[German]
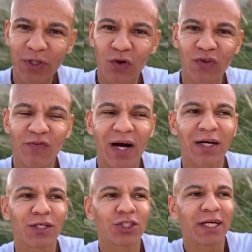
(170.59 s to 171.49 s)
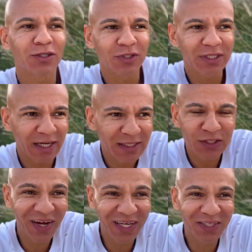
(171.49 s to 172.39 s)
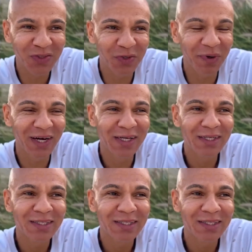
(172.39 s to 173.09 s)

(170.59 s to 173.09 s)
mich auf die Waage gestellt und ich dachte, ich falle hinten rüber.